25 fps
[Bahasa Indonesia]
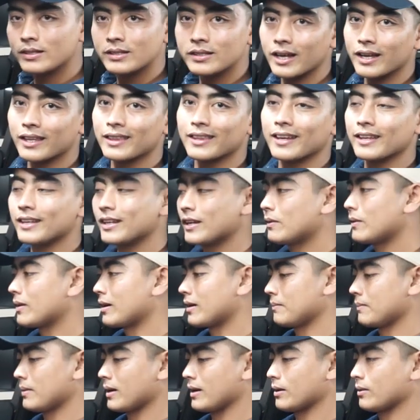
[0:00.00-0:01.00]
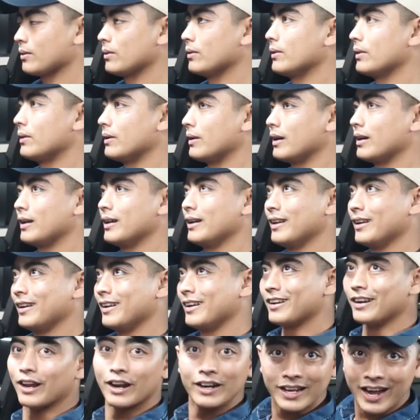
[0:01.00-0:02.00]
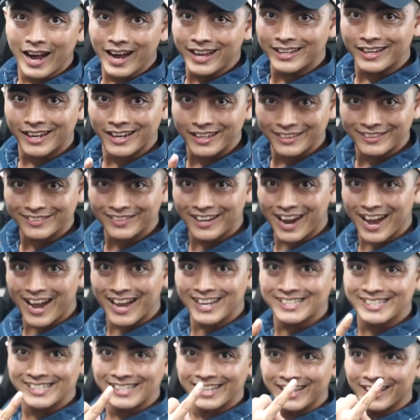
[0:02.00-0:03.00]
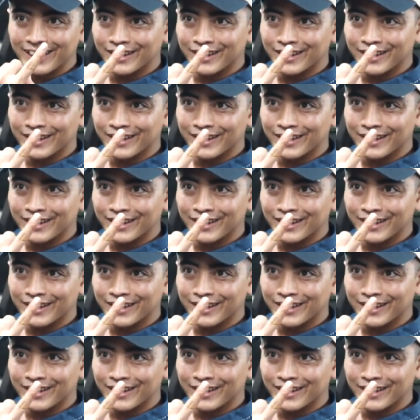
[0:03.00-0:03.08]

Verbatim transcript: jahitannya warna marun dan gak hanya itu guys